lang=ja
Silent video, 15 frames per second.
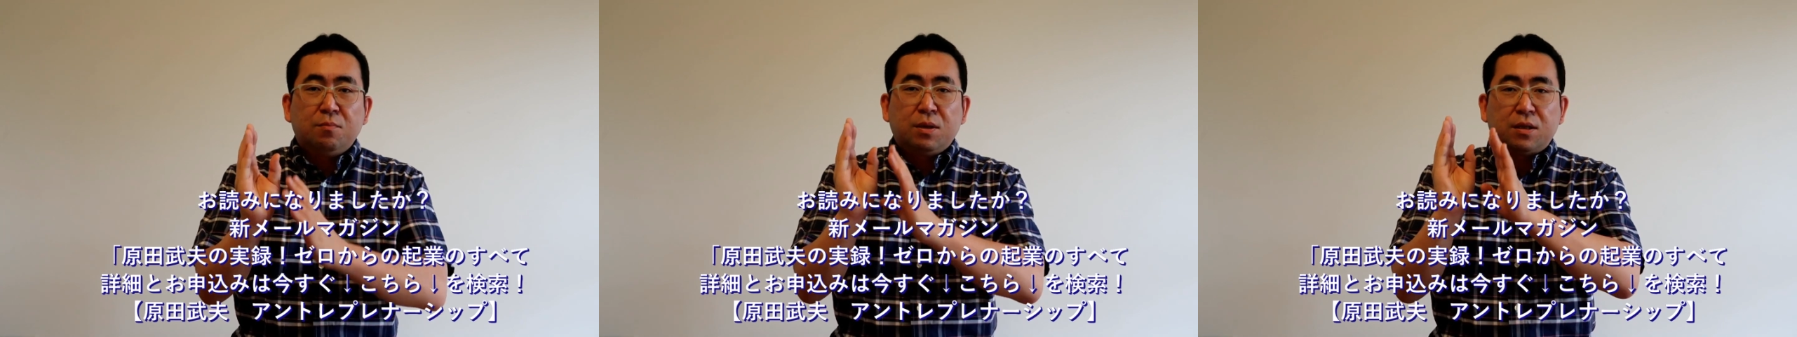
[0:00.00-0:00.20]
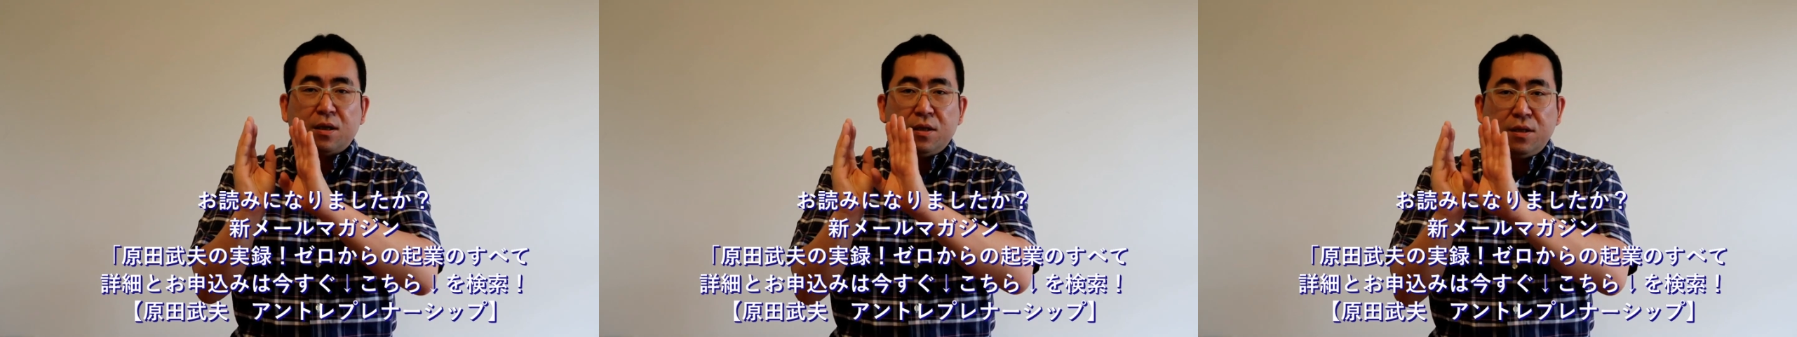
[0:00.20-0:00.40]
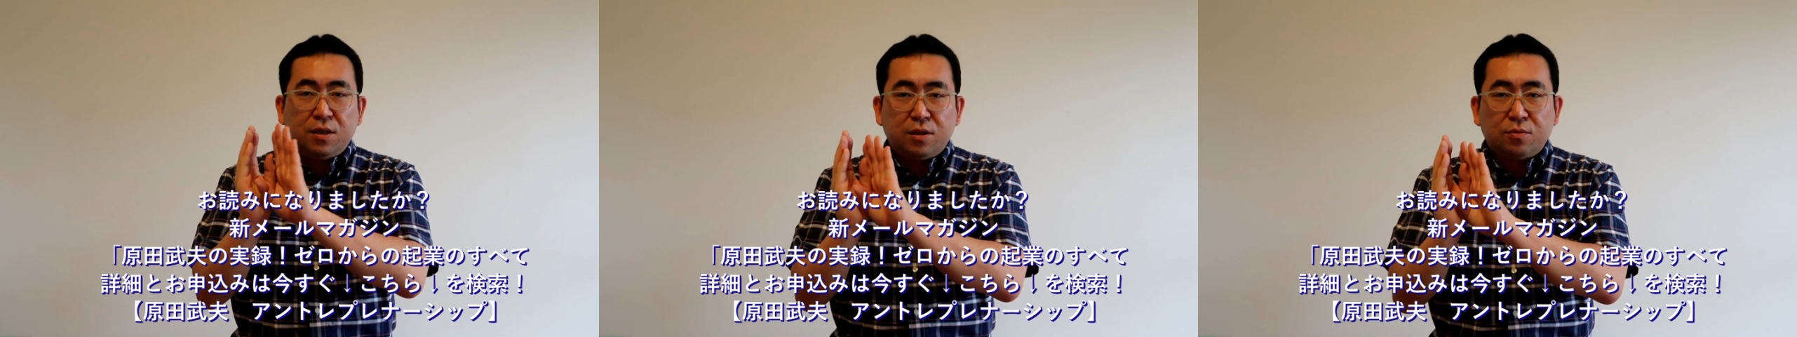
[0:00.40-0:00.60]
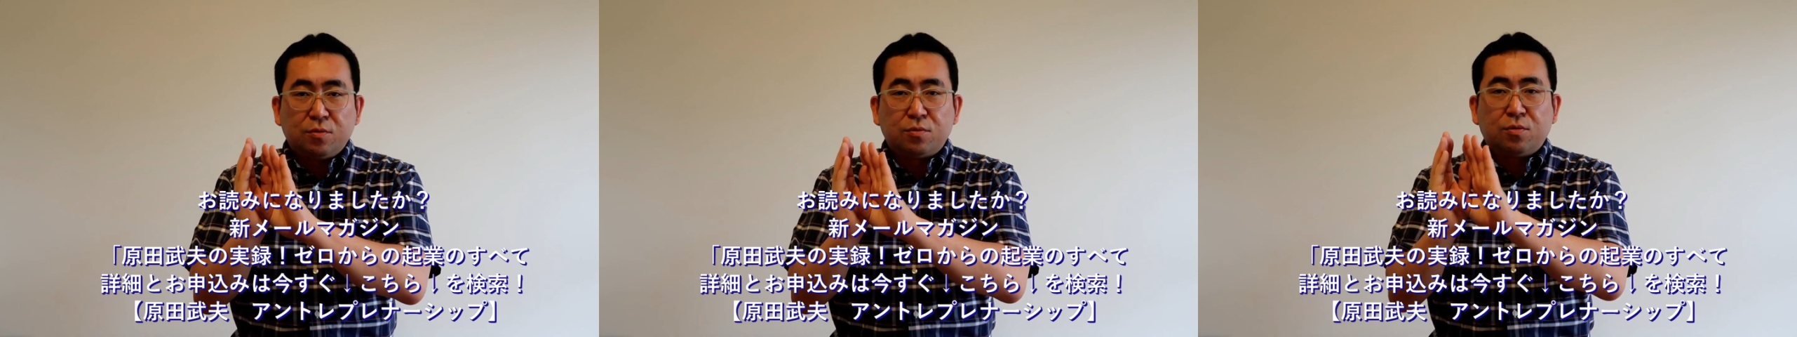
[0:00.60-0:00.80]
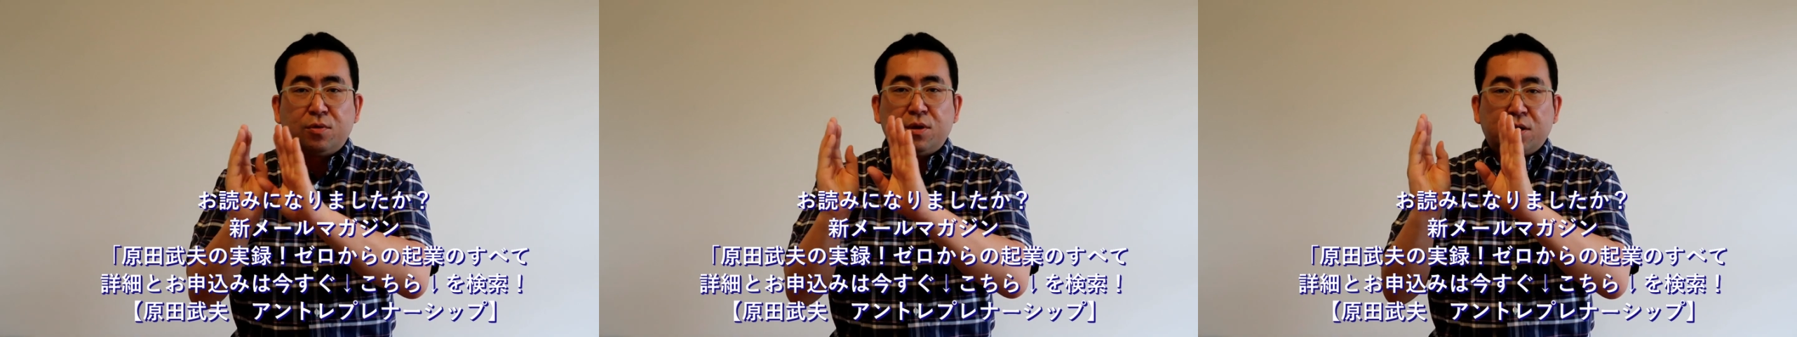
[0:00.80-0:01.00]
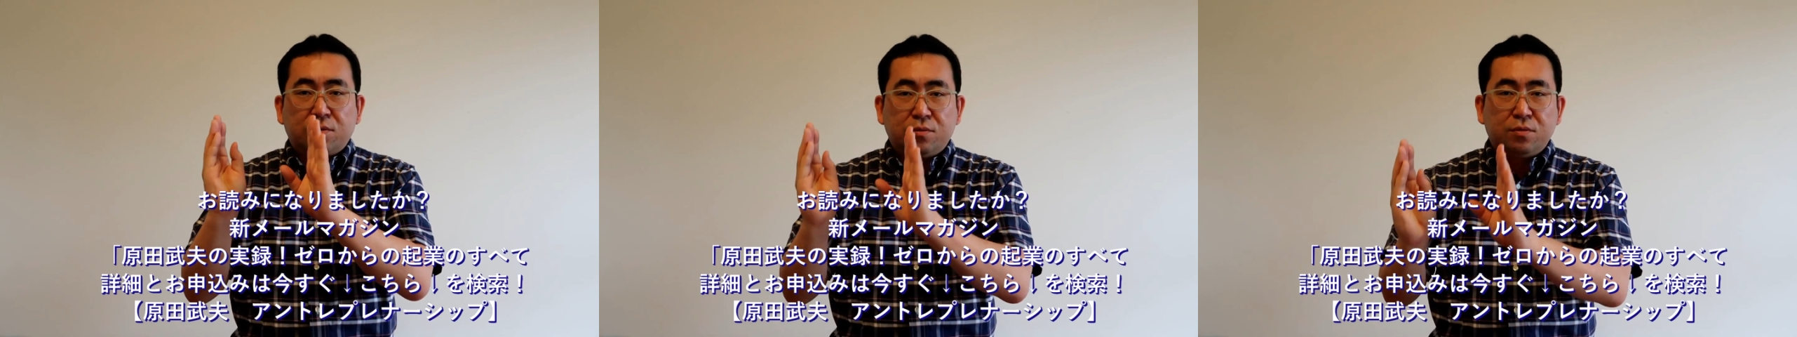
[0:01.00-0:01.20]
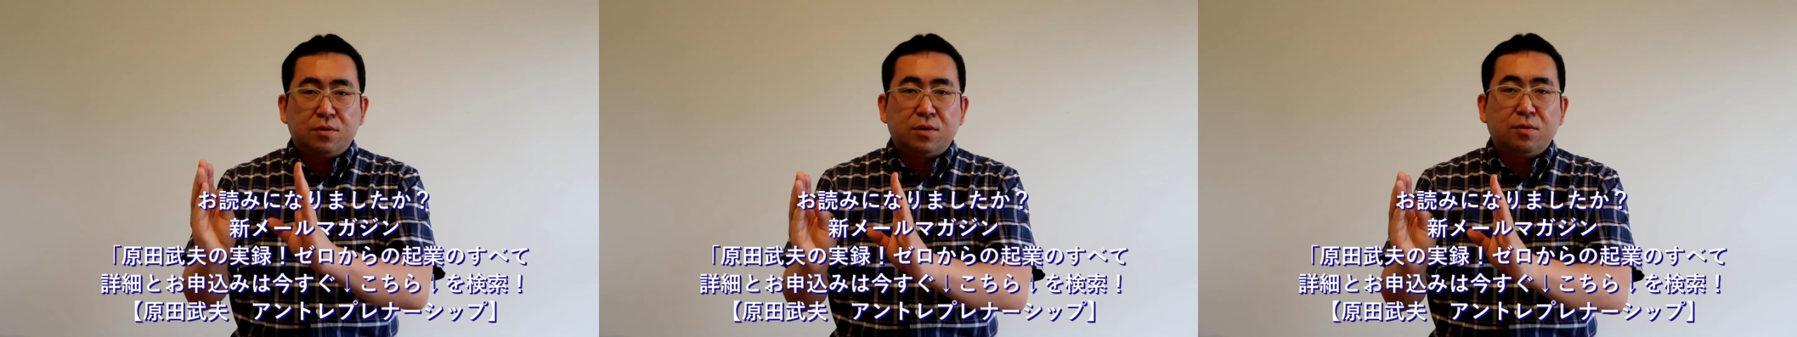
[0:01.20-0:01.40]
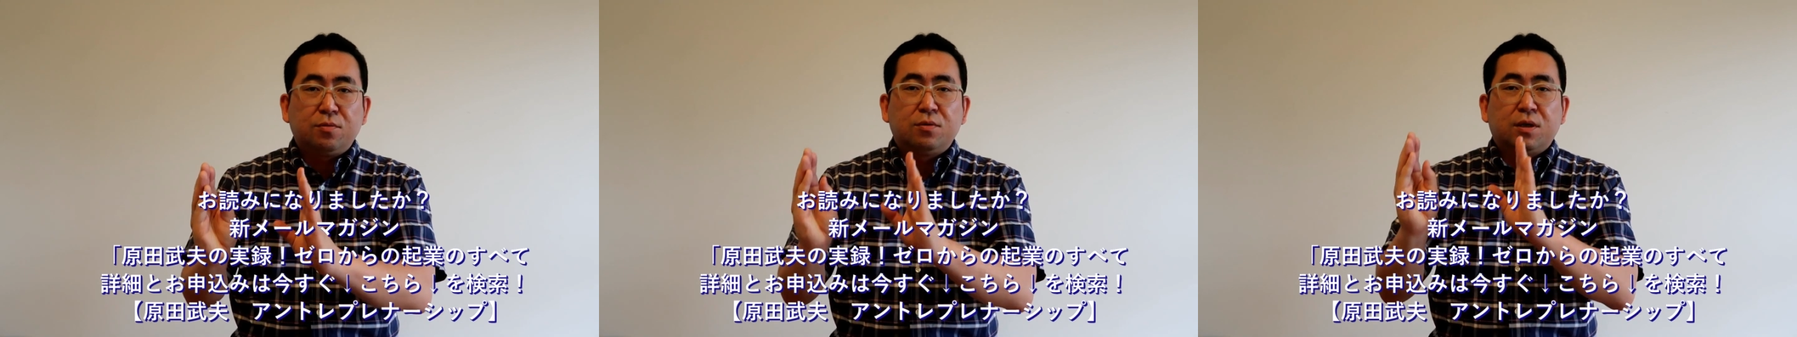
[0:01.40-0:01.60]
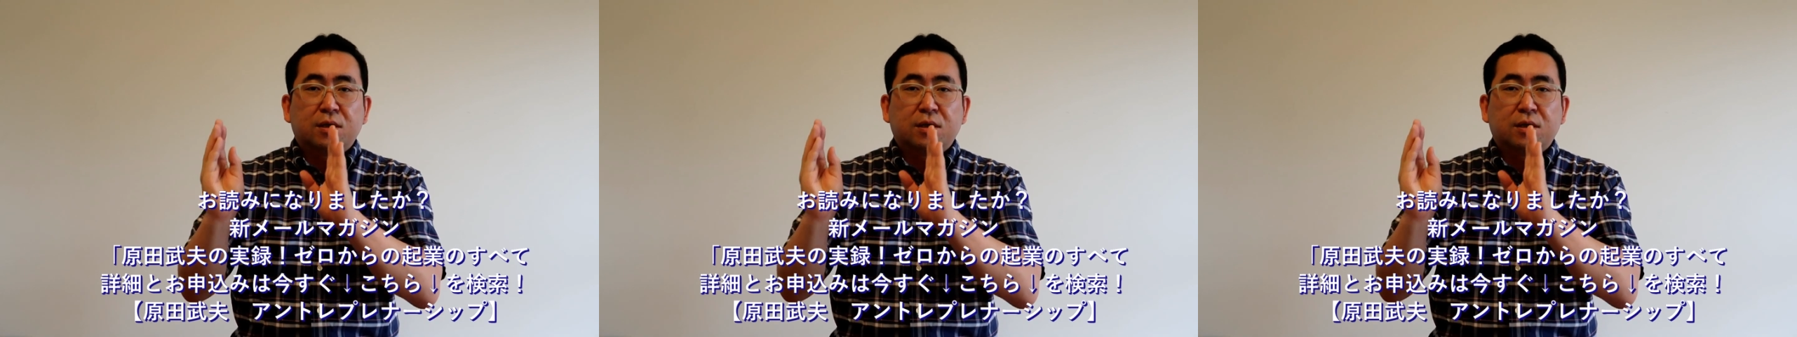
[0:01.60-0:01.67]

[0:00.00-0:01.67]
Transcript: またいい人を取っていくっていうこ